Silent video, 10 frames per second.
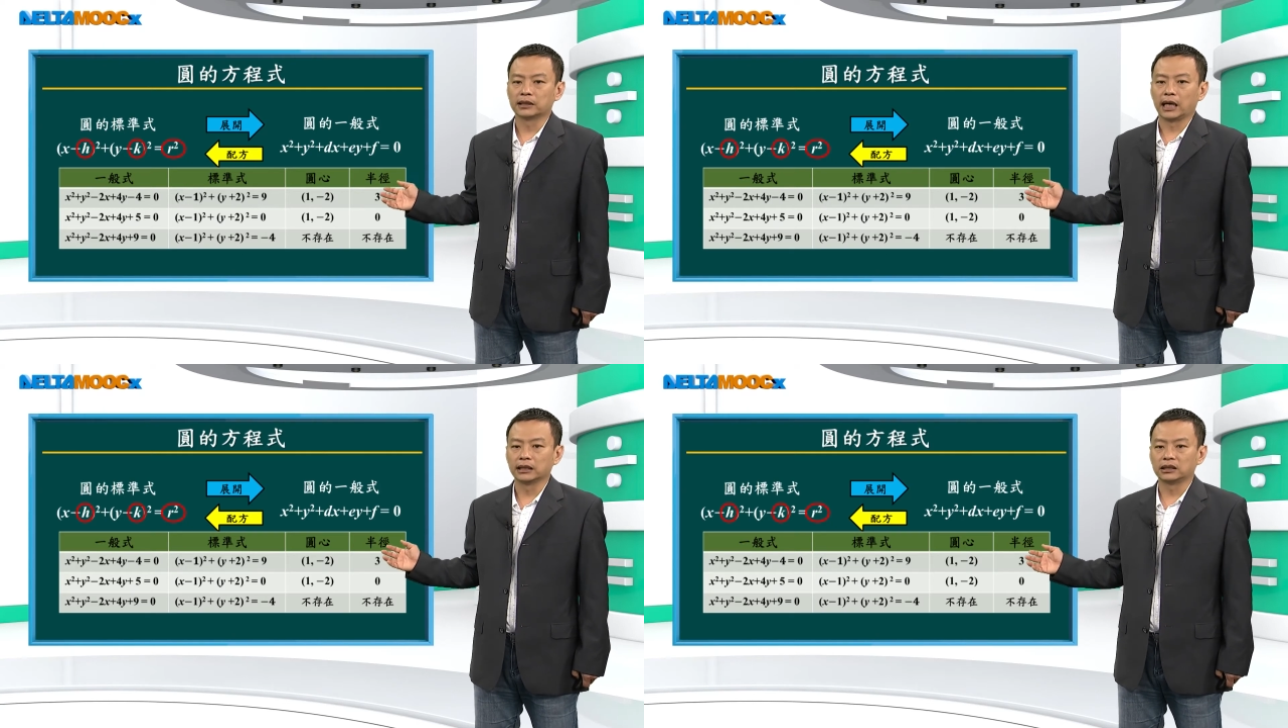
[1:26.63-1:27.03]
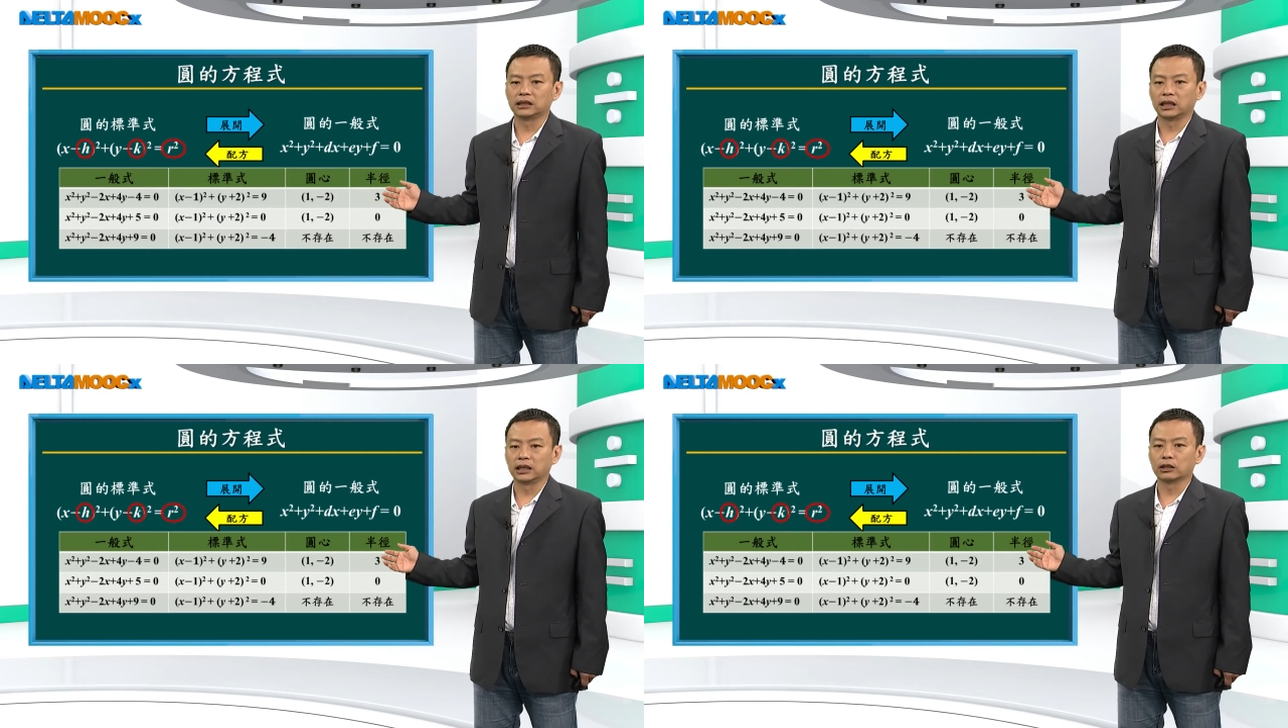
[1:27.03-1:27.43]
成 s
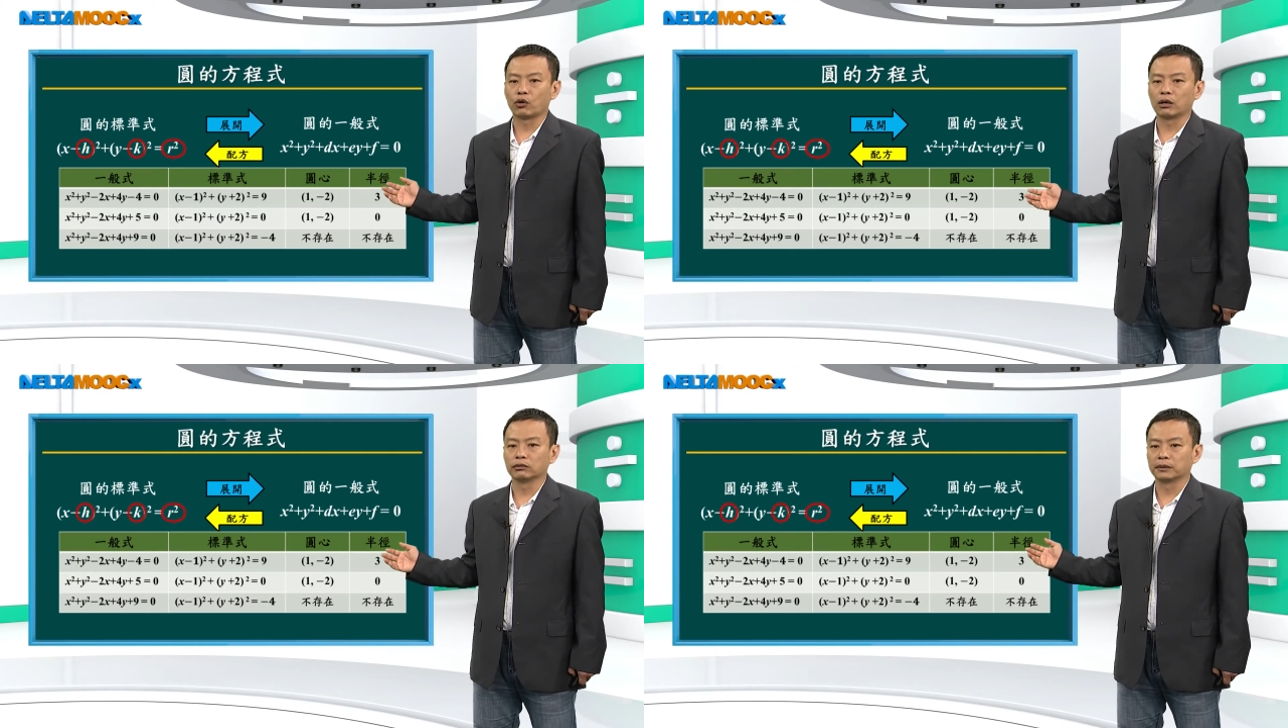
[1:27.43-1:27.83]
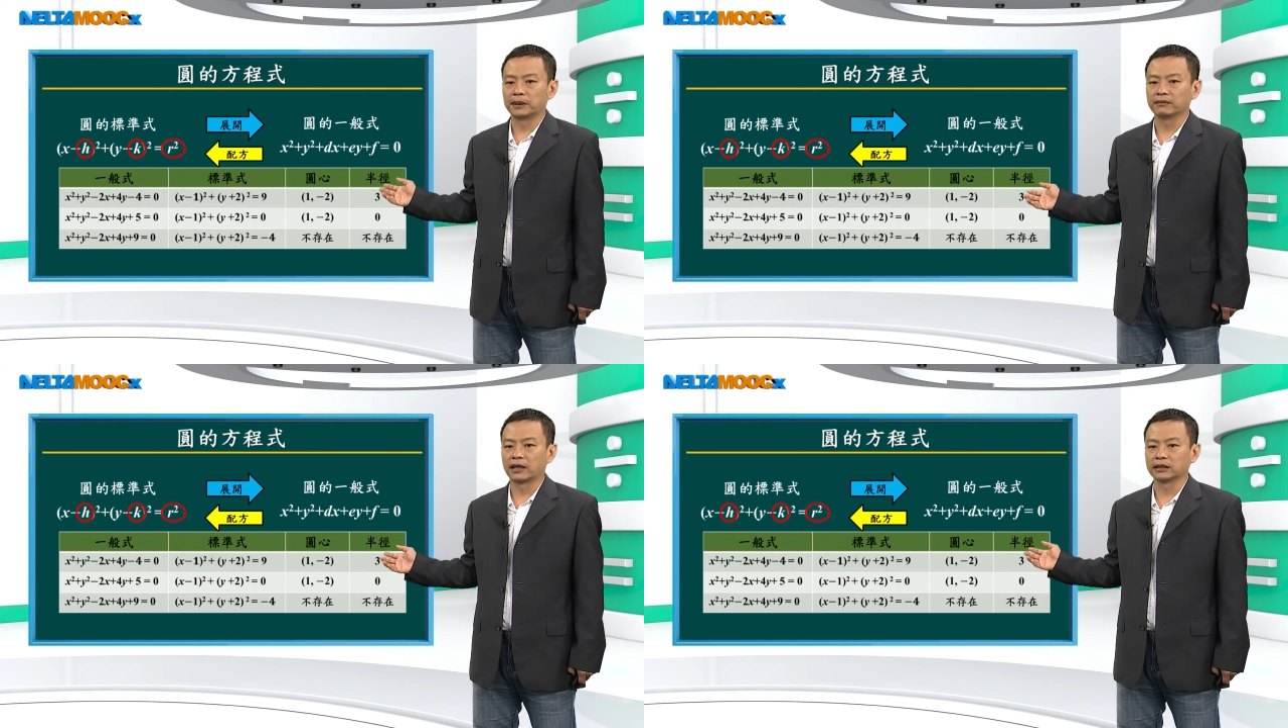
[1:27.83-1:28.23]
减一刮五的
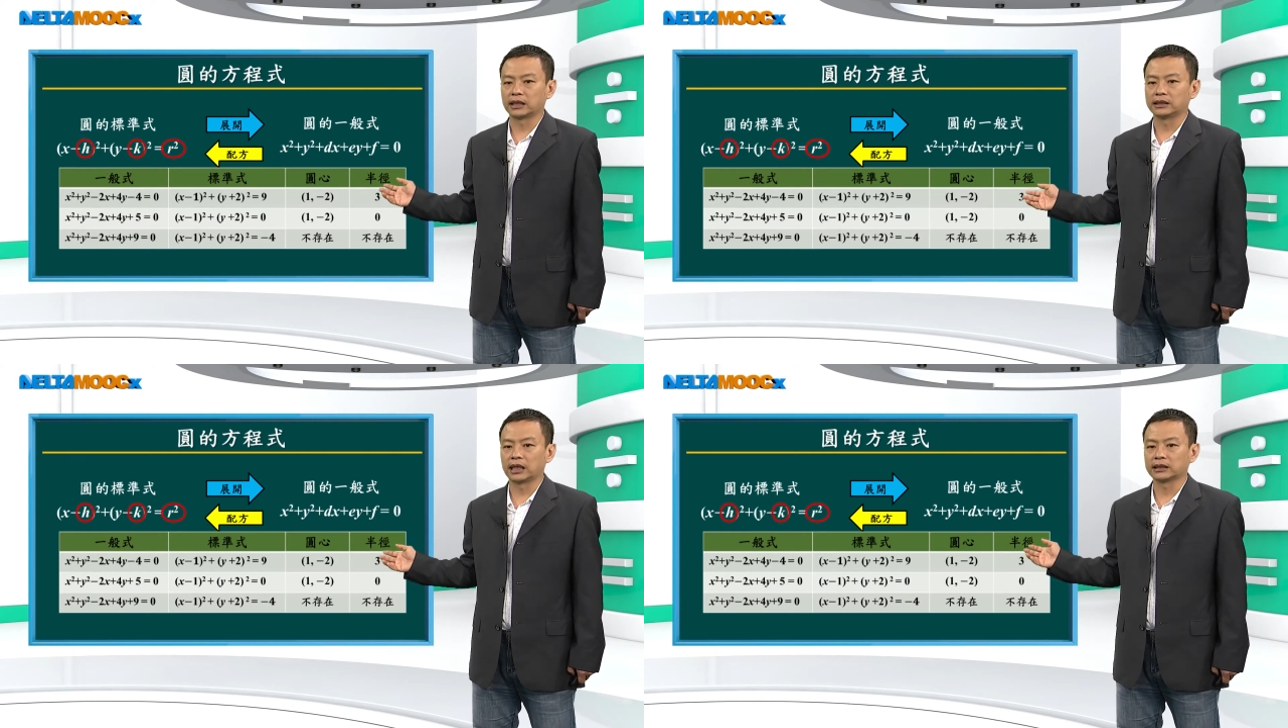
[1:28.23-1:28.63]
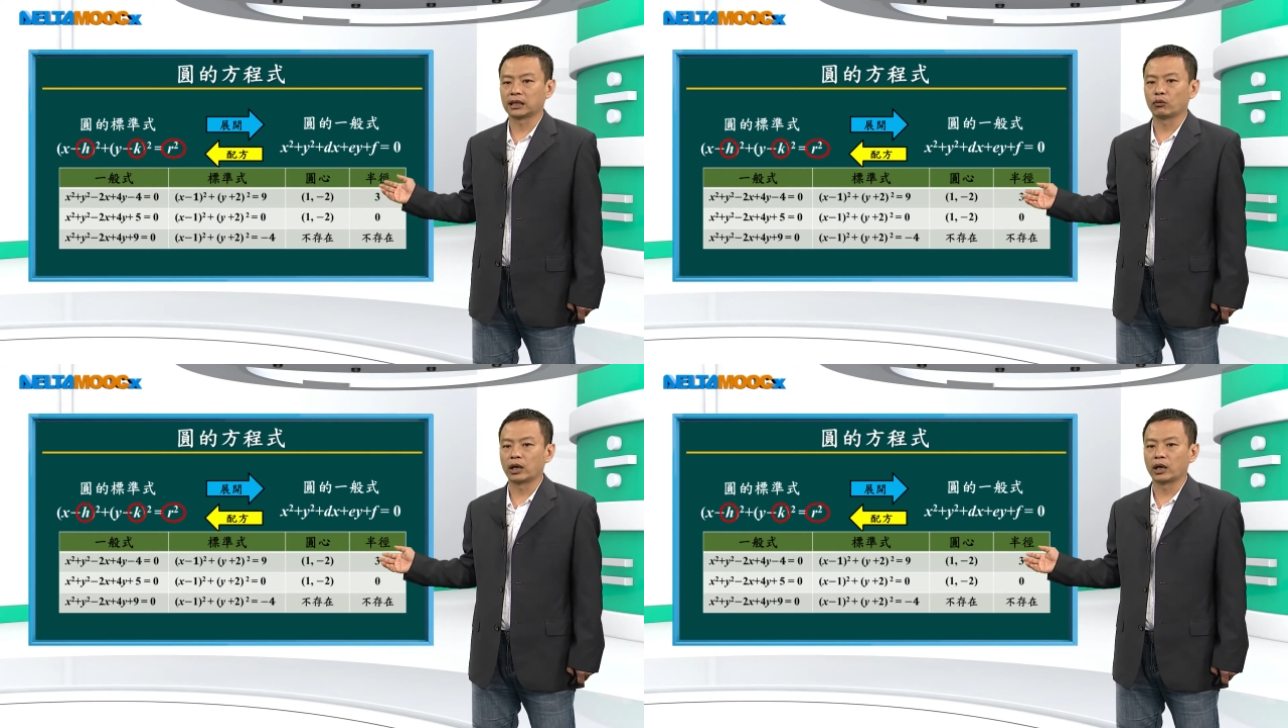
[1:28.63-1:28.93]
平方再加上